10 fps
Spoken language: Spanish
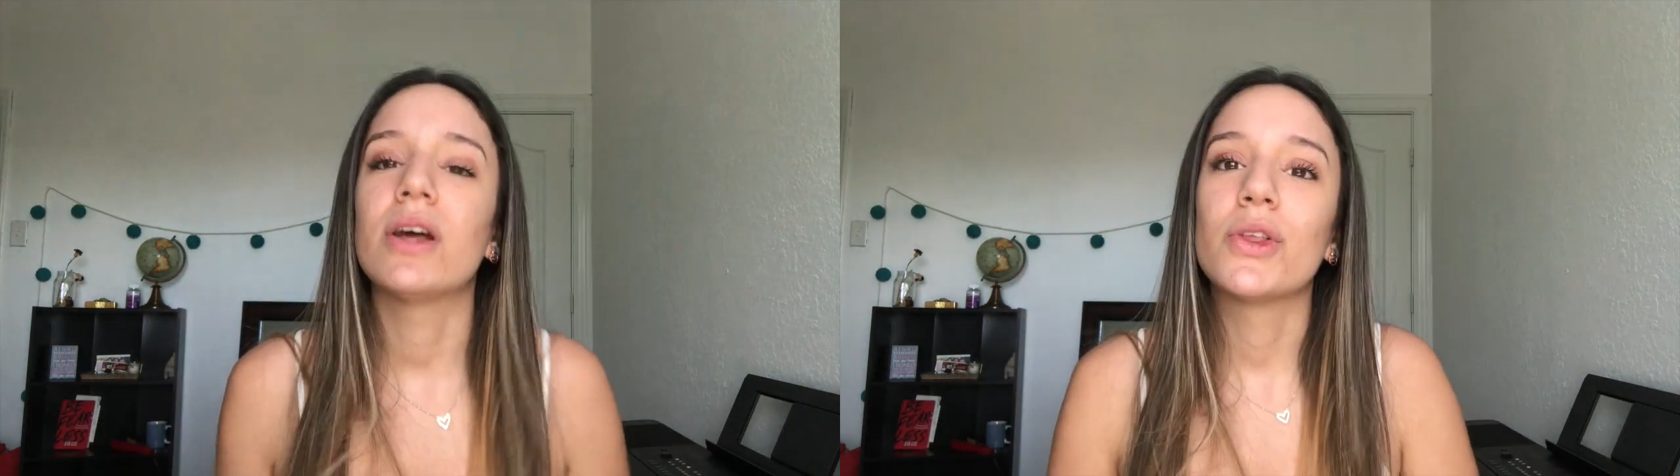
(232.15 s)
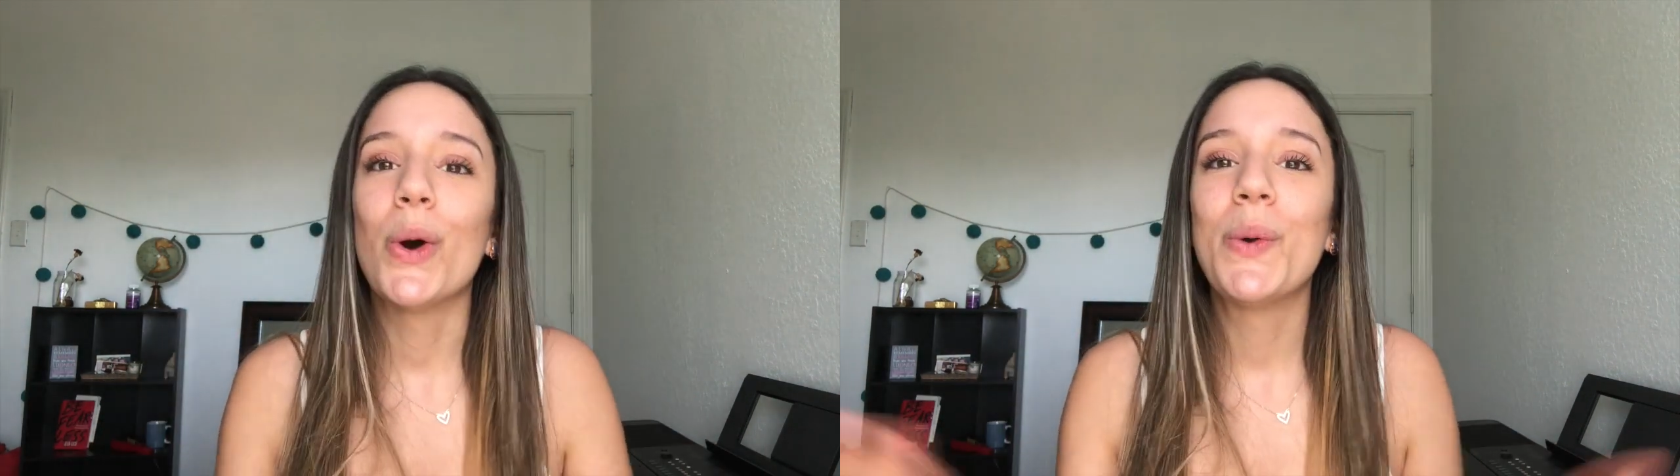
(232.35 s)

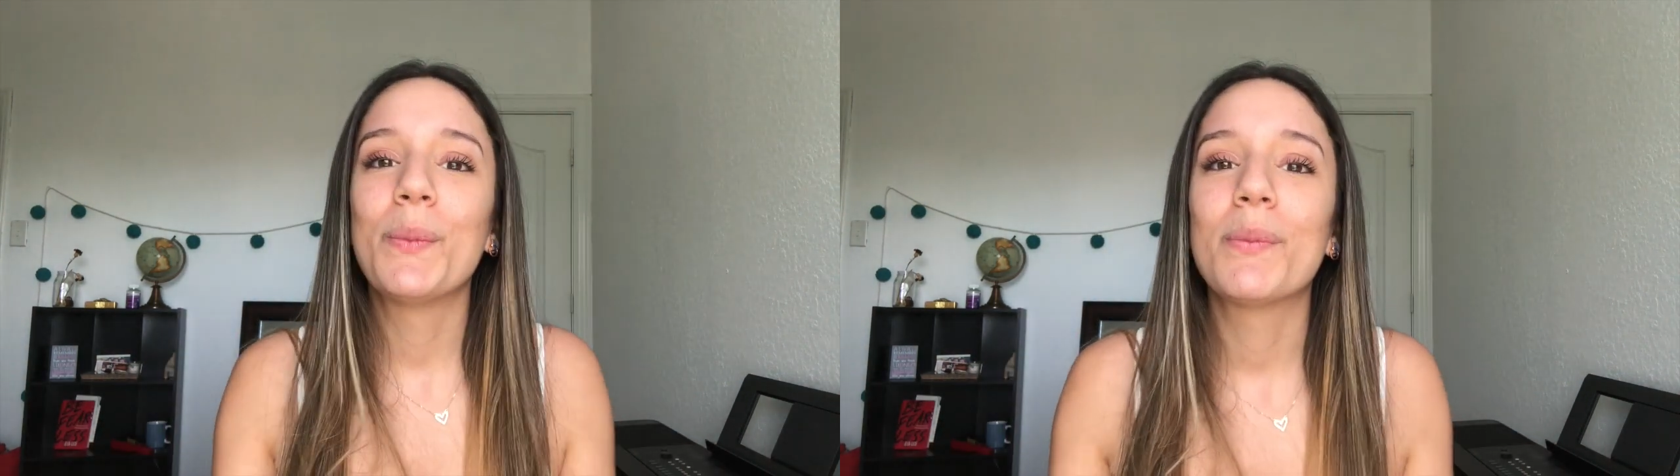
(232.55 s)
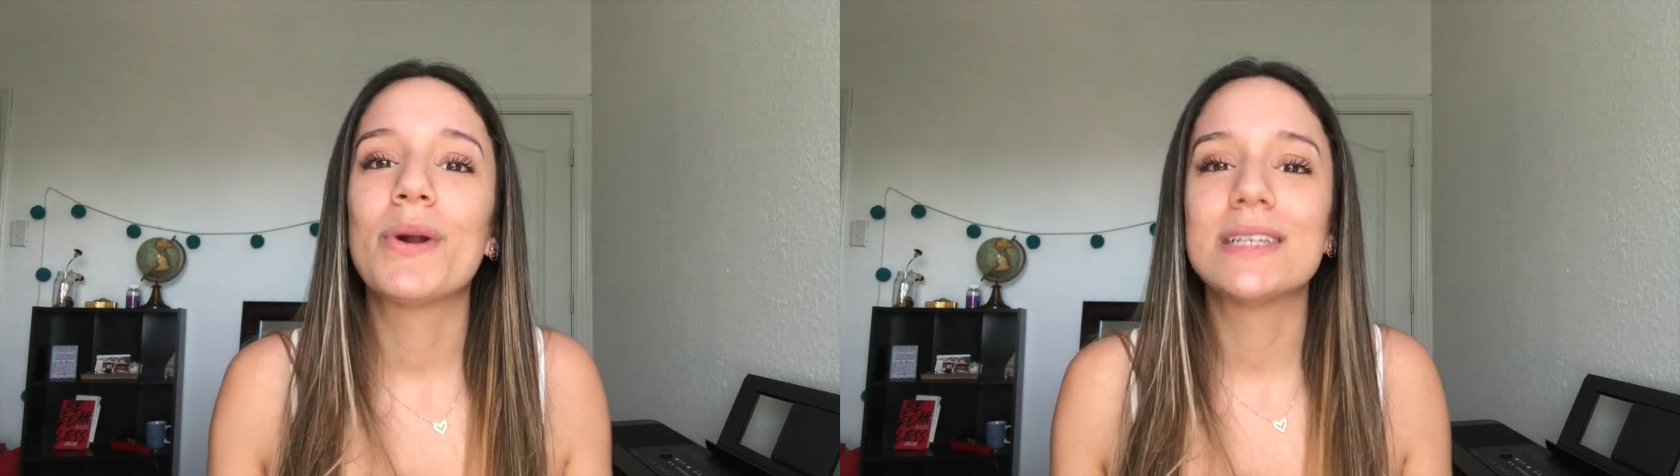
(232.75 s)
esto es
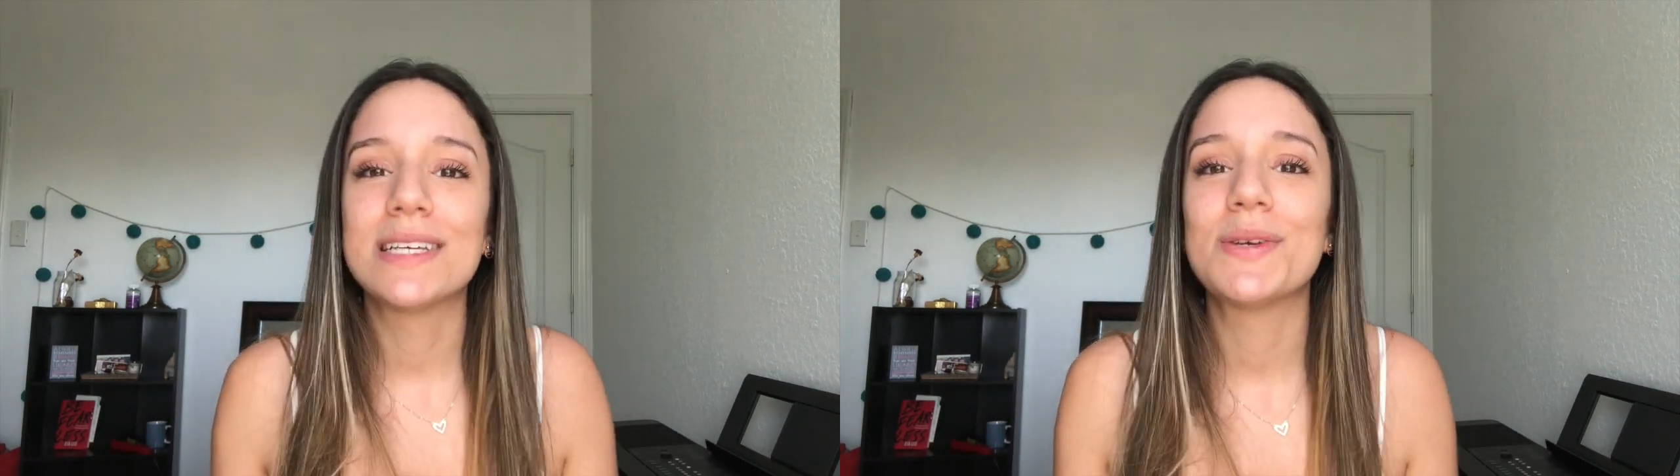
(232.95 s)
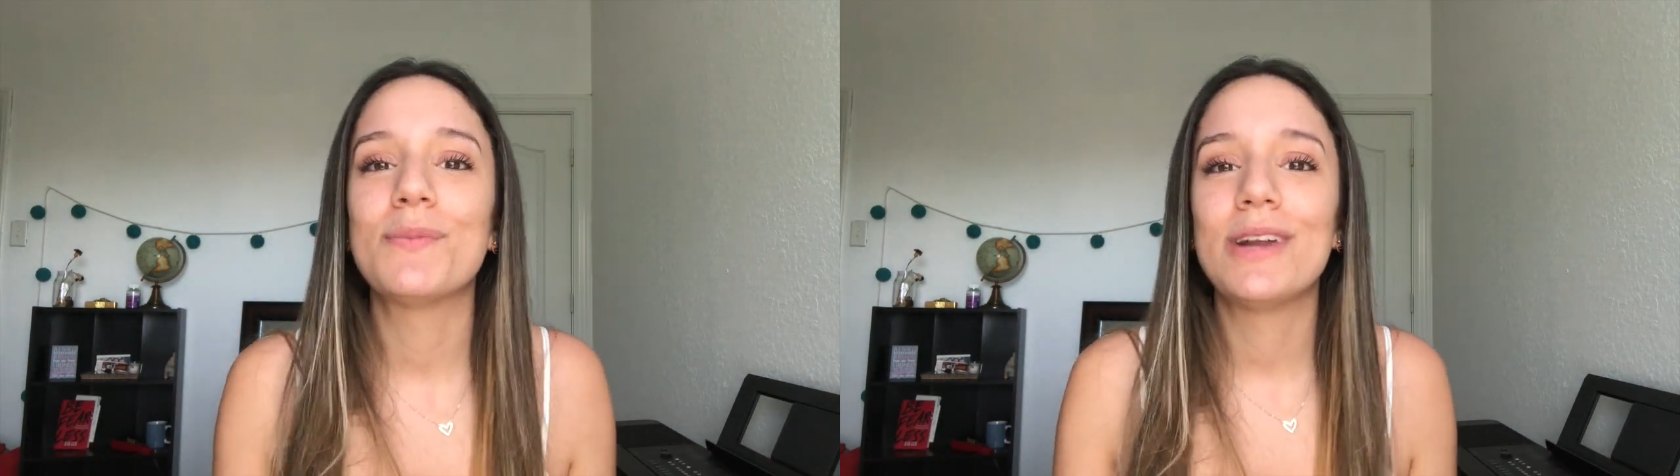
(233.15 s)
un
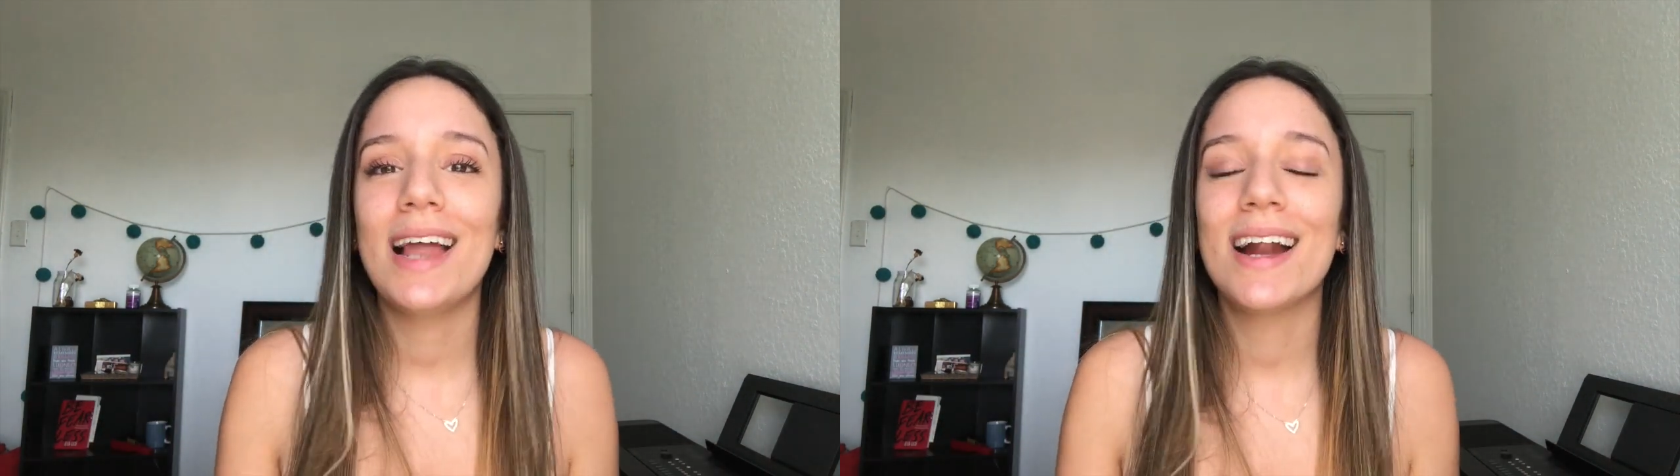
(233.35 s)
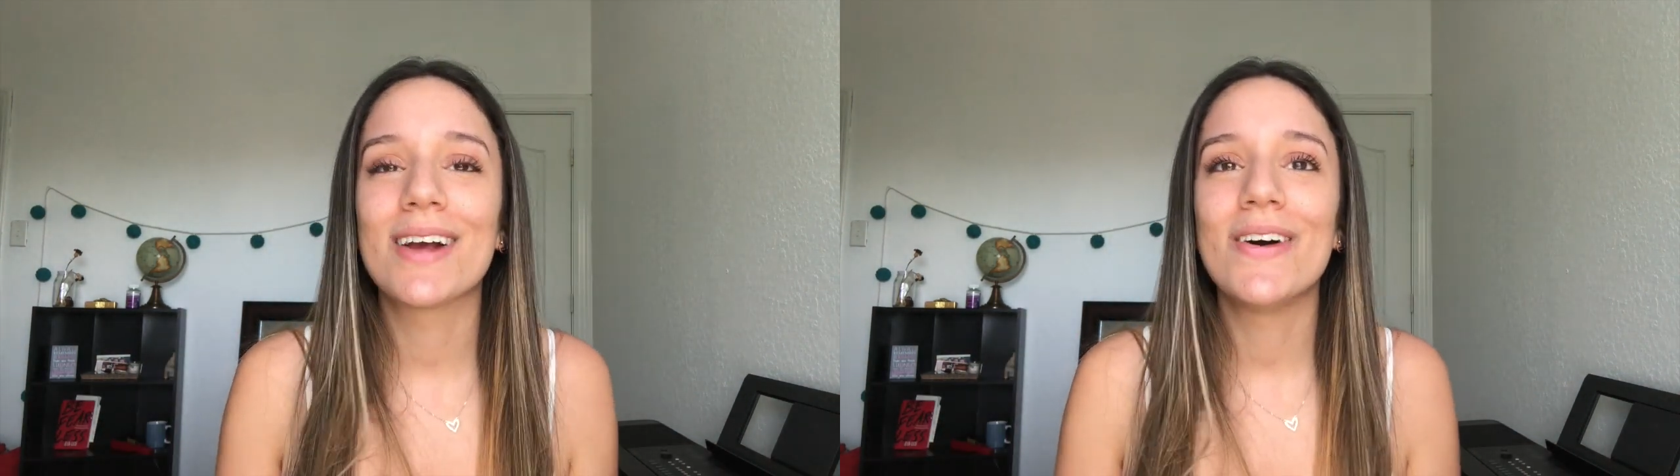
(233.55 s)
proceso muy
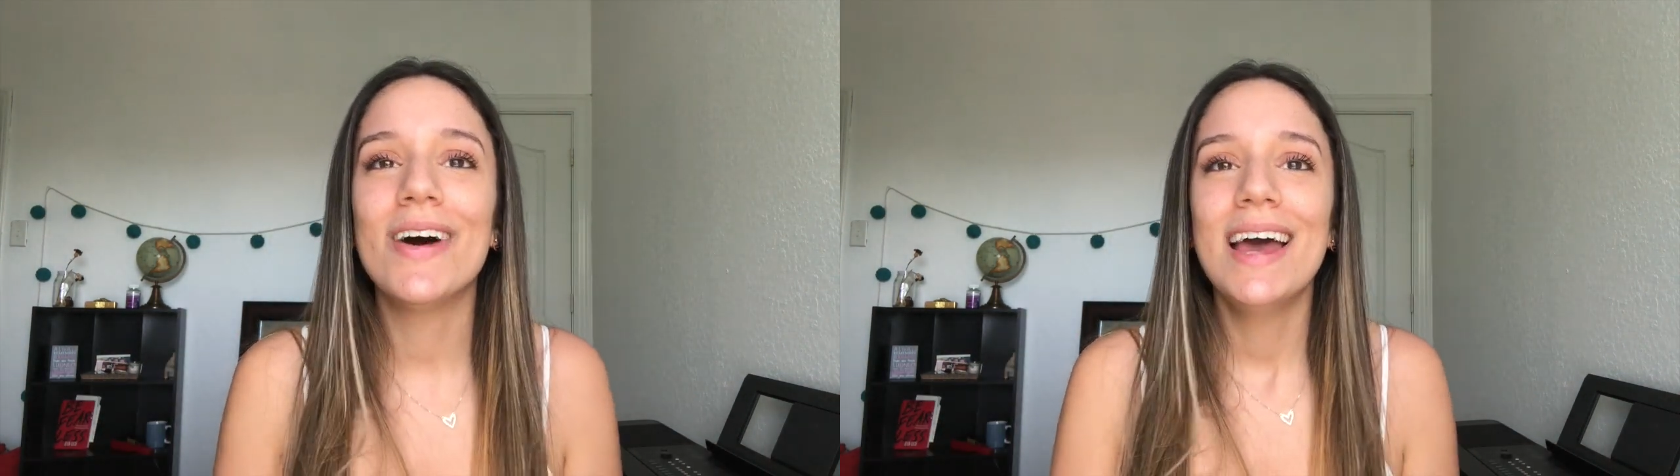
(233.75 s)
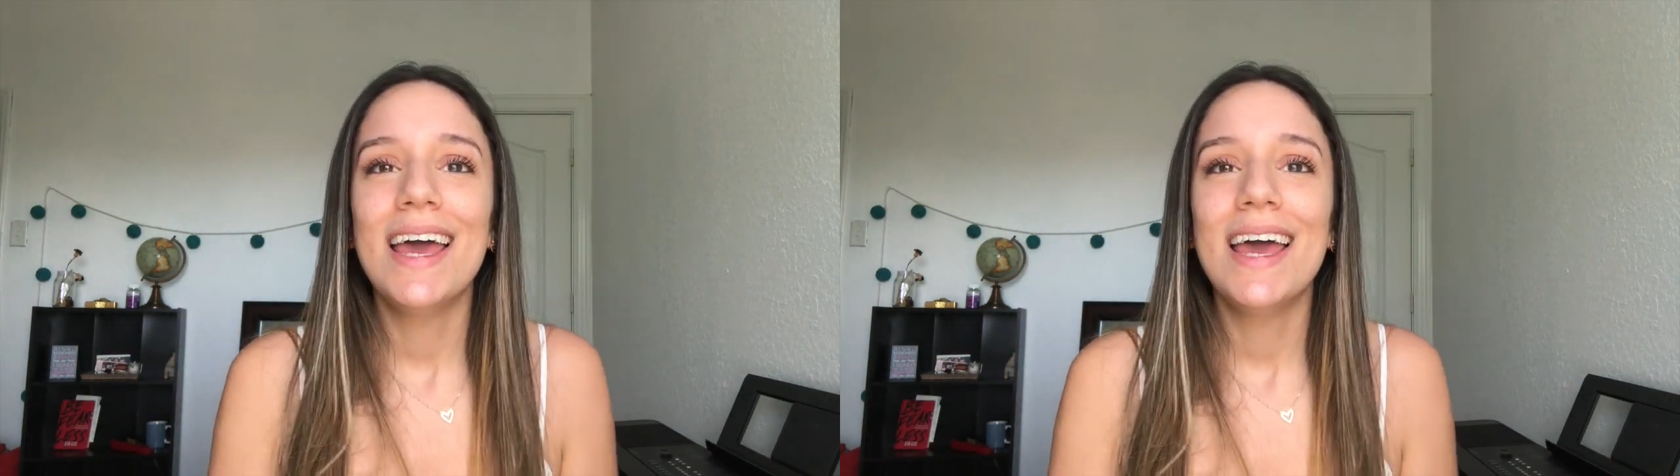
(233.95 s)
largo,